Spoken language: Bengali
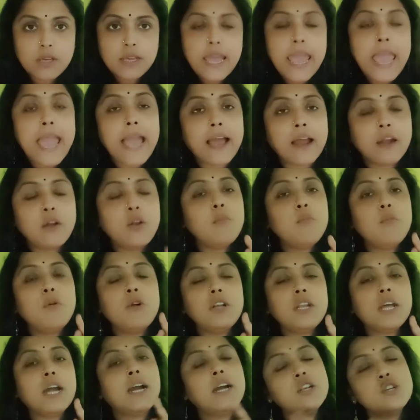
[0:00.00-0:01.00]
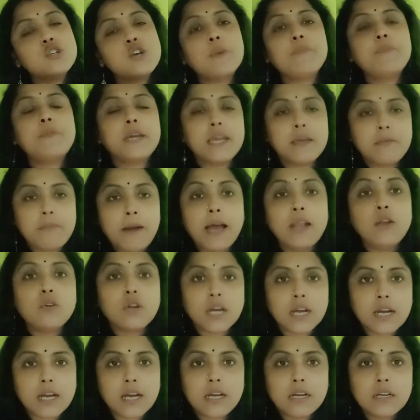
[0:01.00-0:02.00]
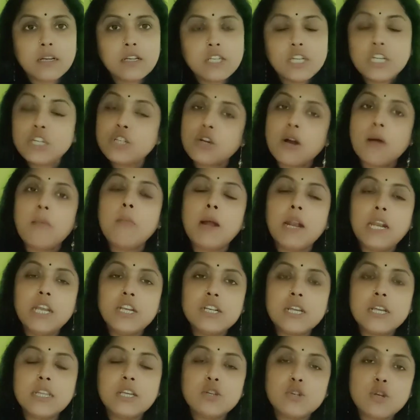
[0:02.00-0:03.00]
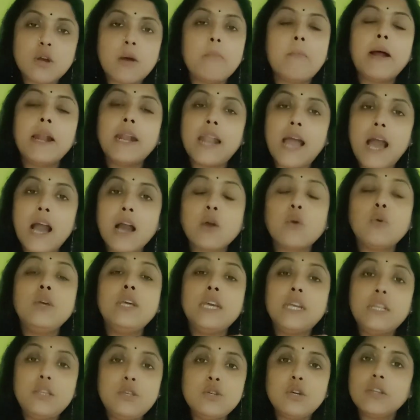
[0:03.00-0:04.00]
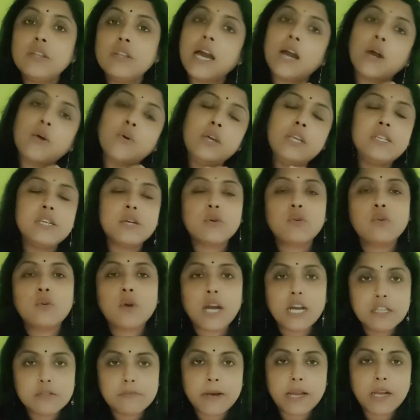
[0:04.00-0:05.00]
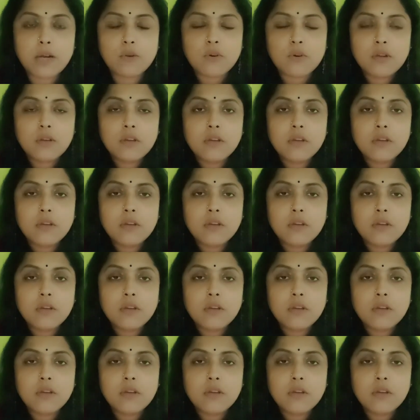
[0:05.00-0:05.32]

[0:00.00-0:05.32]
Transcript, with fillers: এক নম্বর টাকা সব থেকে ভালো টাকা সে সম্মানের সাথে সম্মান না করিয়ে ইজ্জত না করিয়ে যে কোনো কাজ ভালো